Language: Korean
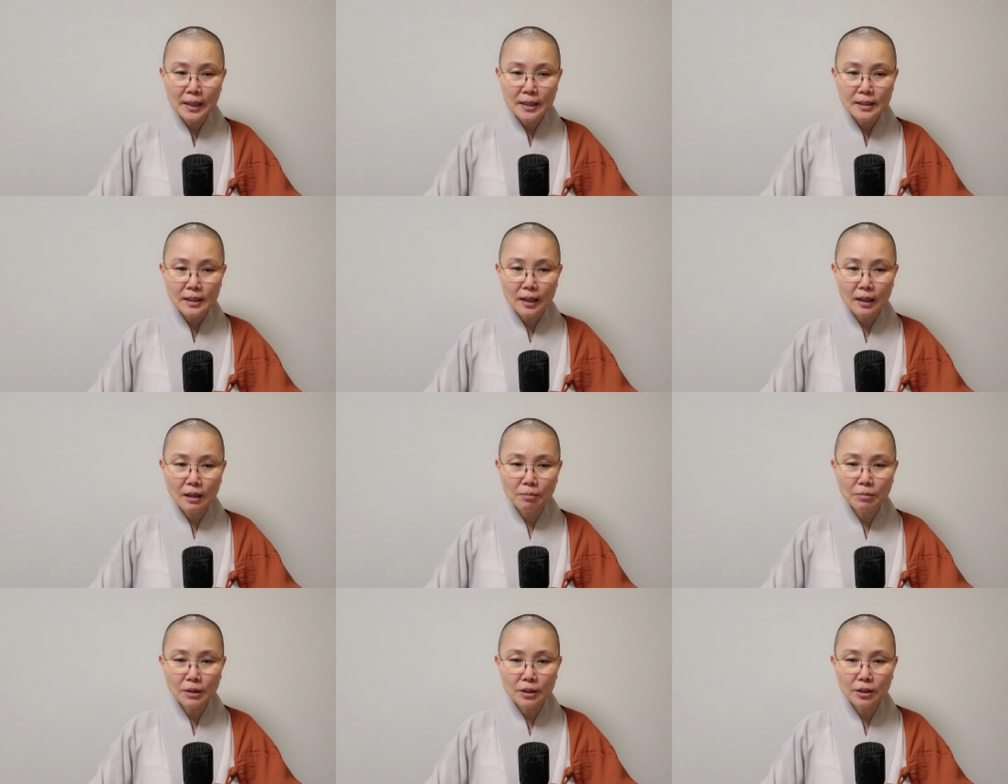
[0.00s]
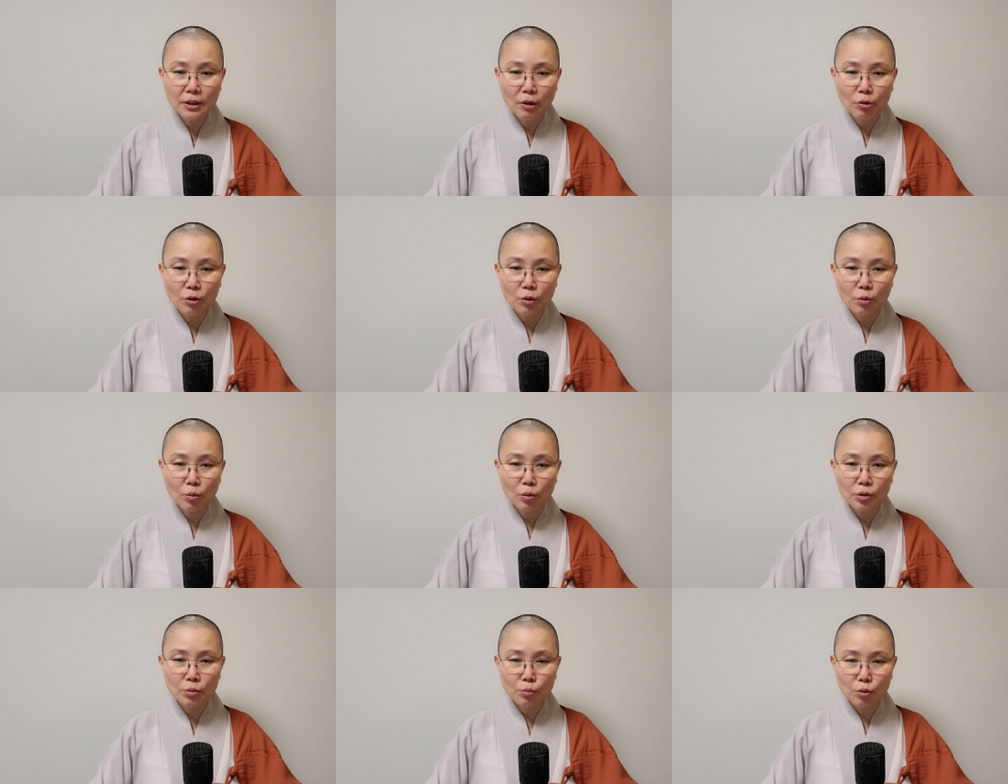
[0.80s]
사람들이 나눠놓은
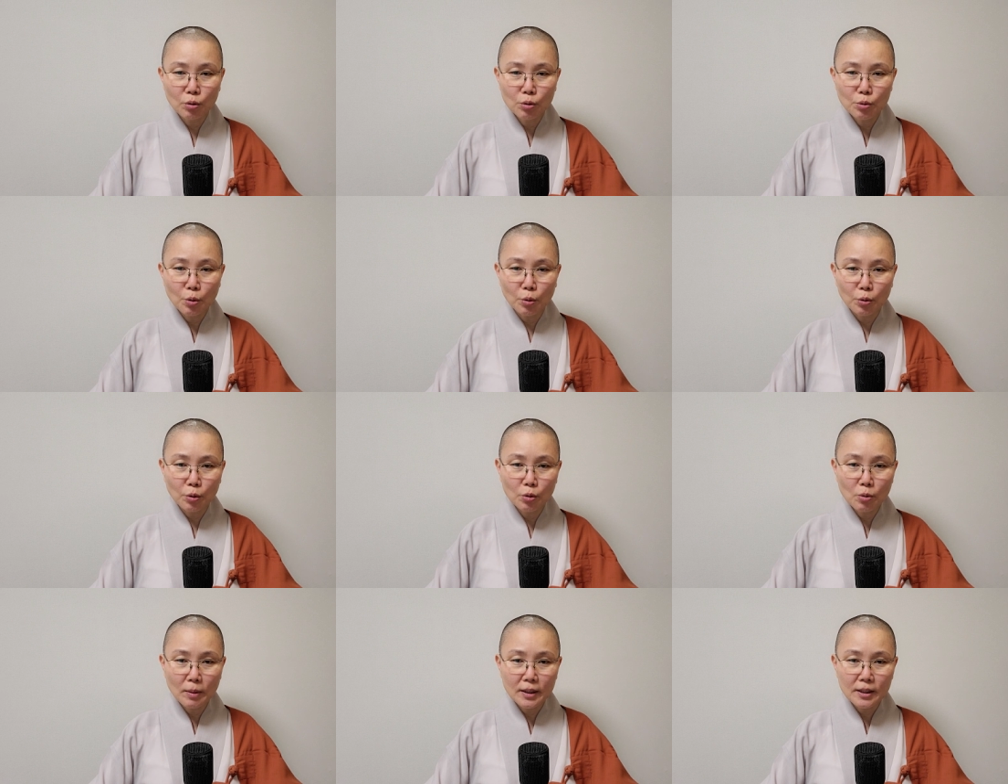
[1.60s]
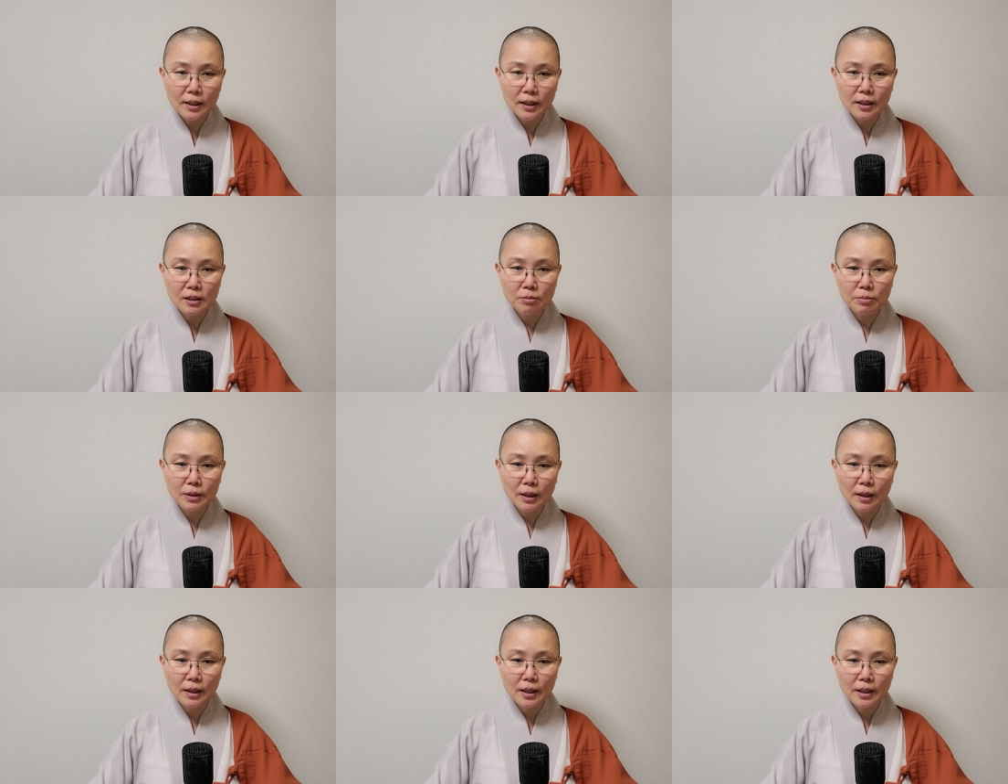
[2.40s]
거죠. 물론 종교도
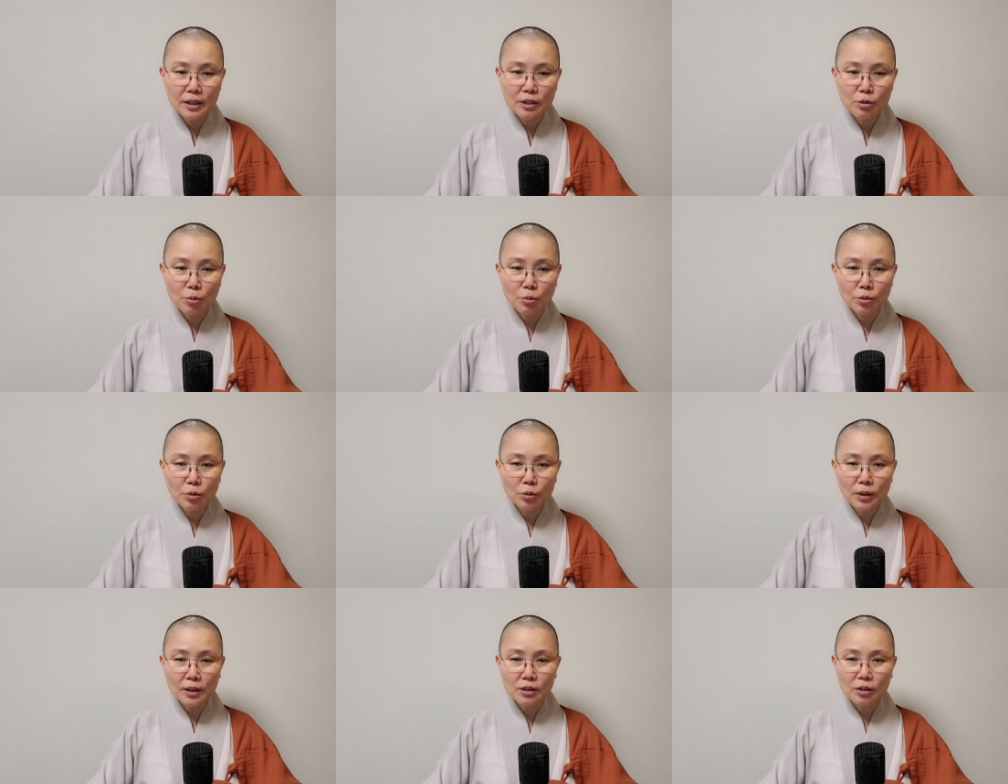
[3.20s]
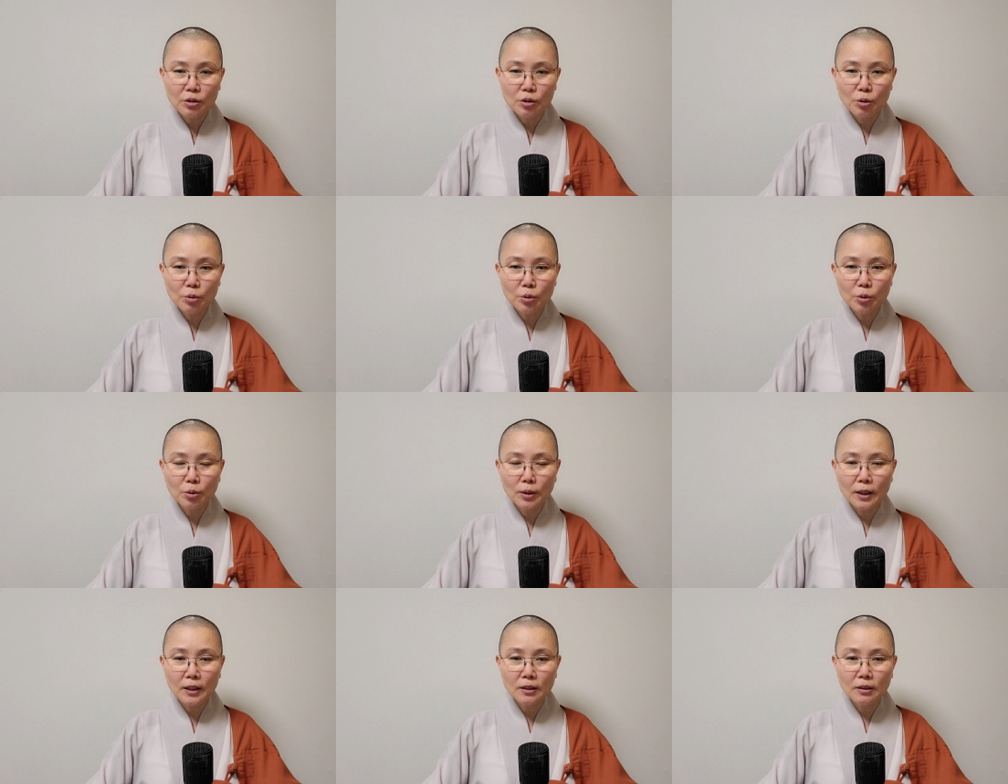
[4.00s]
마찬가지입니다. 이 종교다 저 종교다
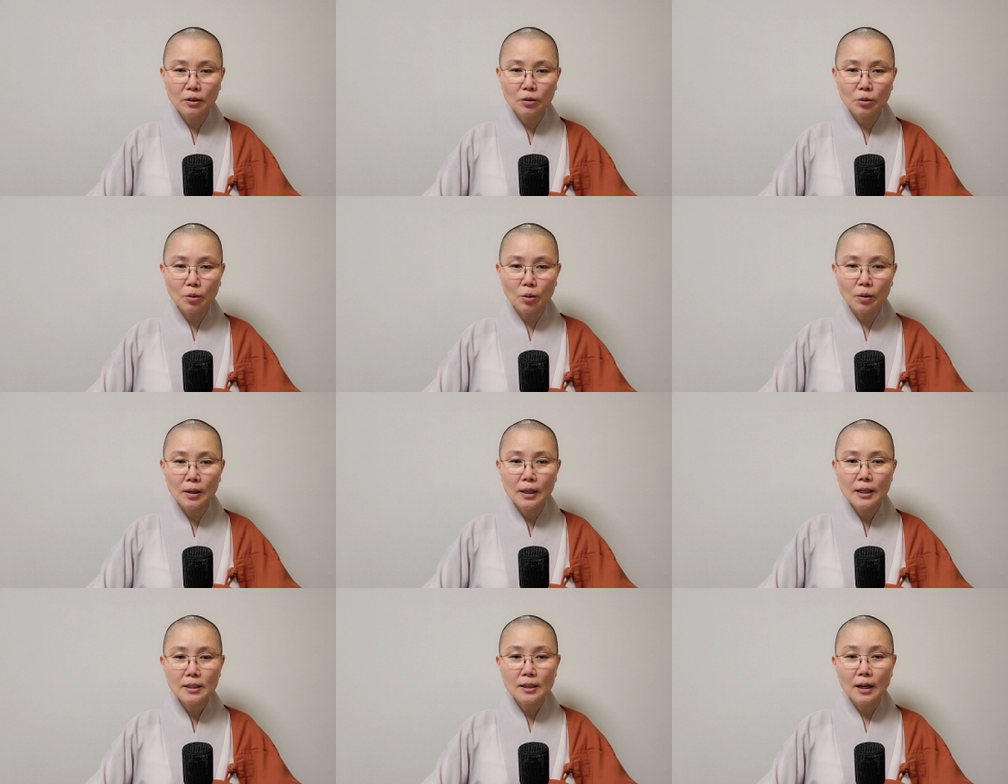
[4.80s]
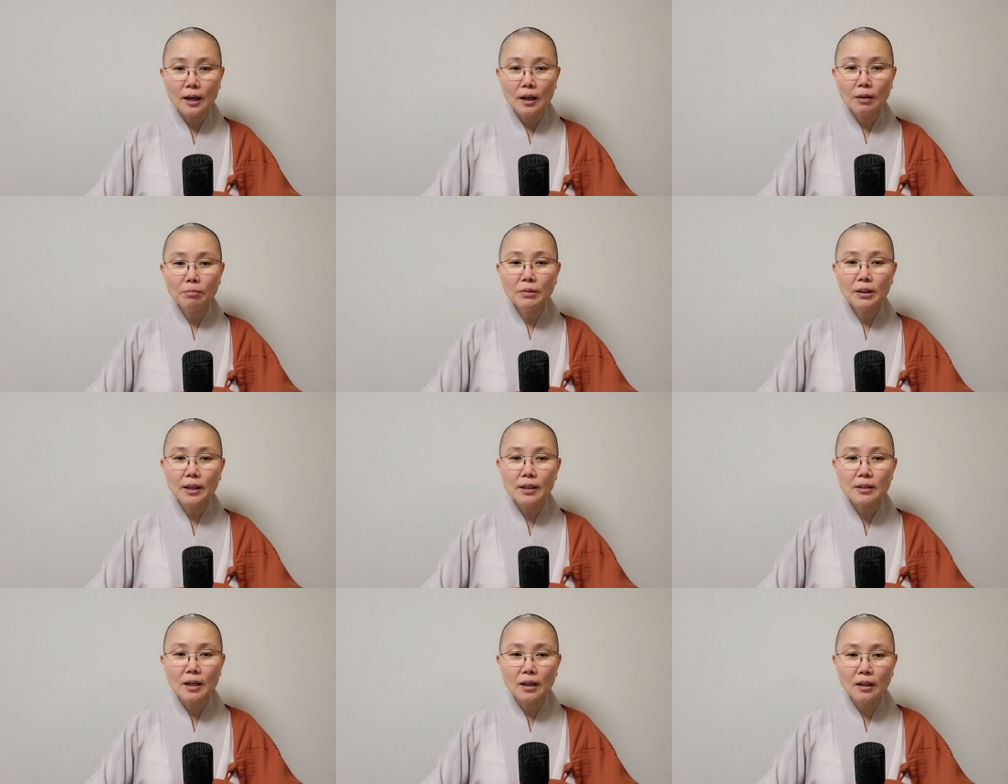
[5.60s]
하는 것도 사람들의
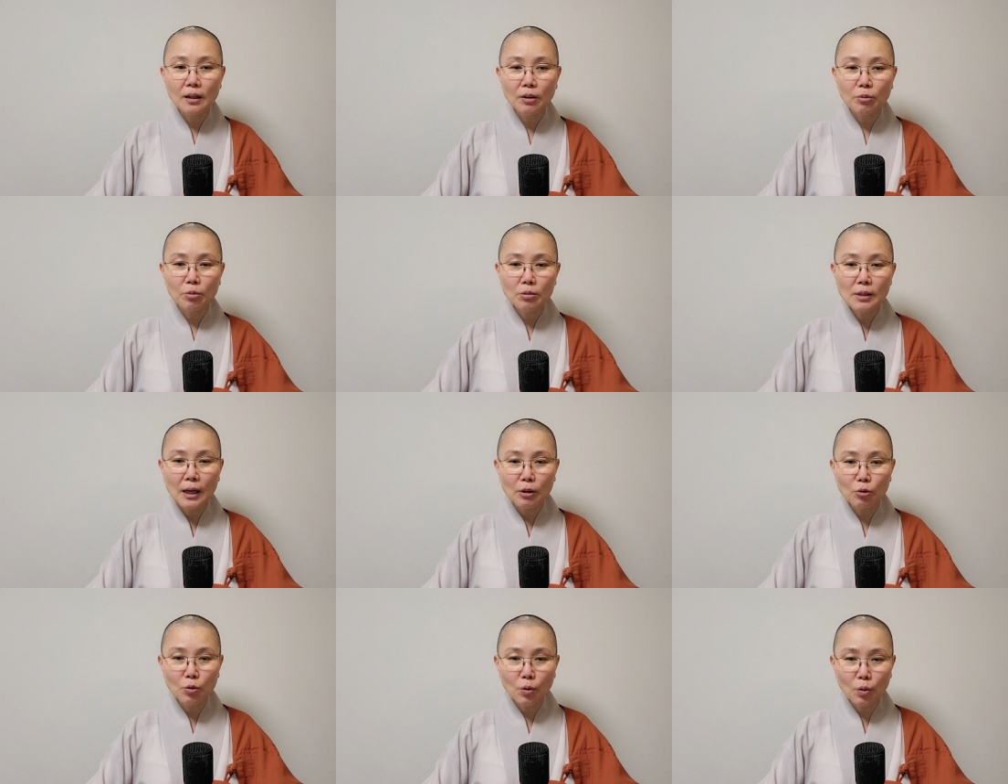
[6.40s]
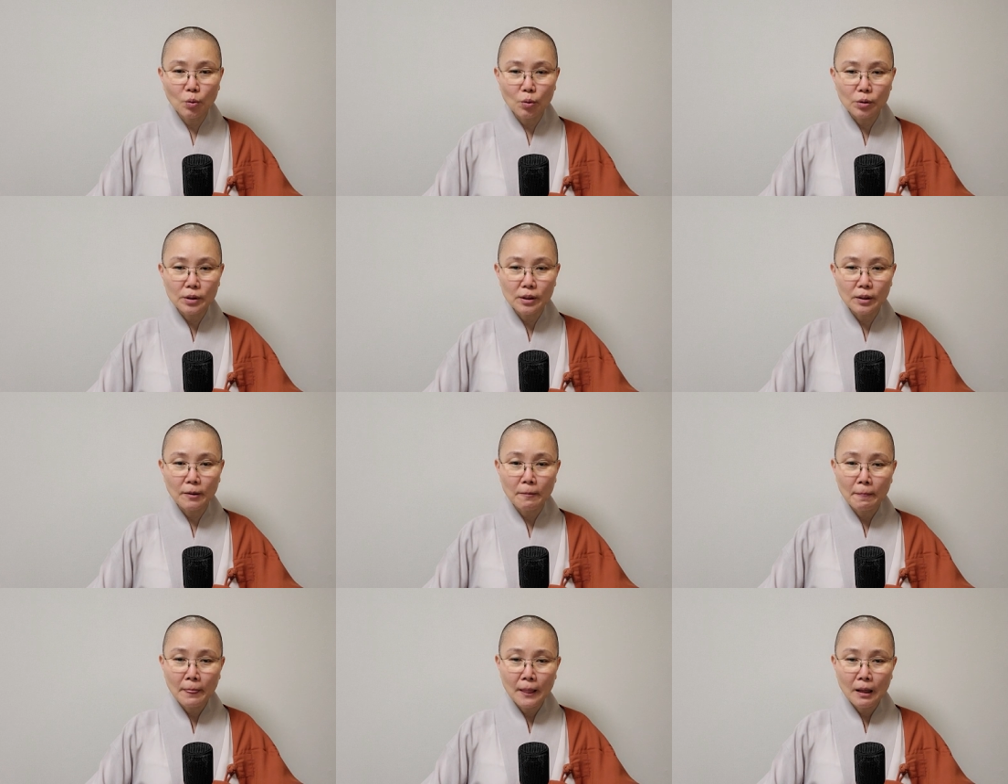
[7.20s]
생각으로 나눠놓은 거지
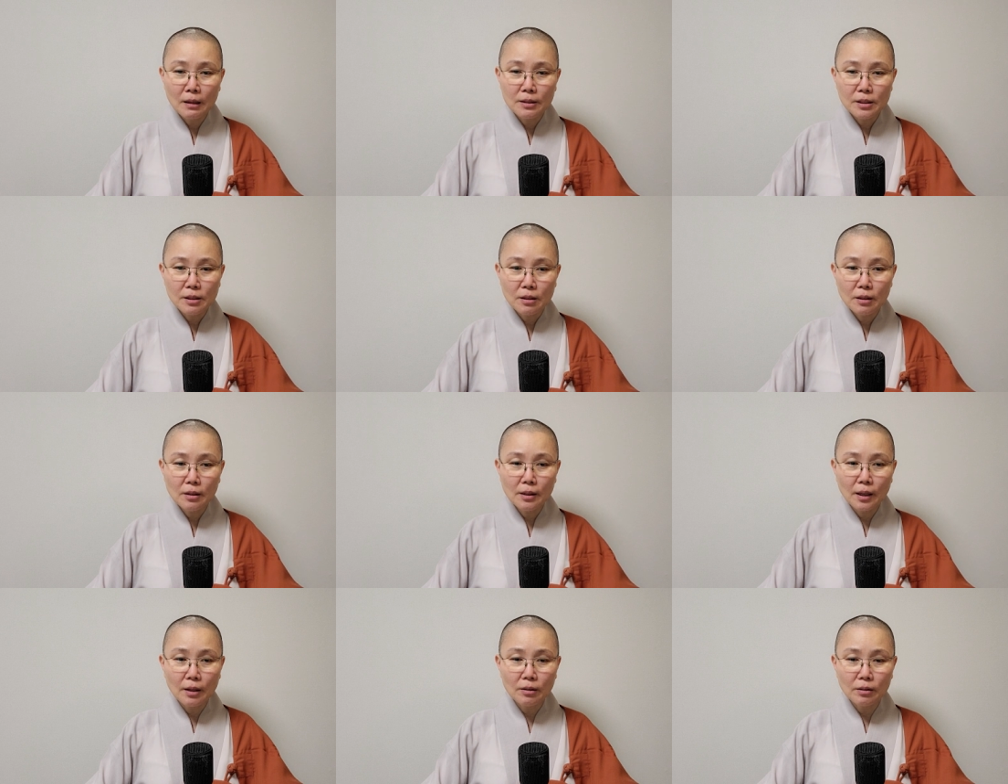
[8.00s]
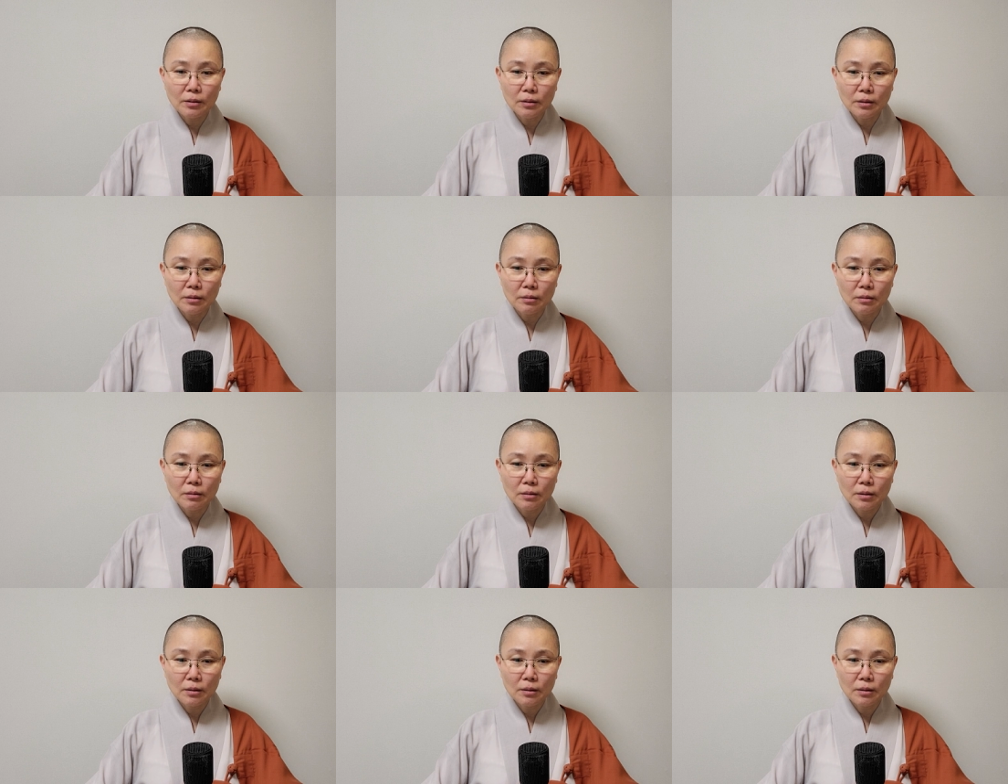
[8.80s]
진리에는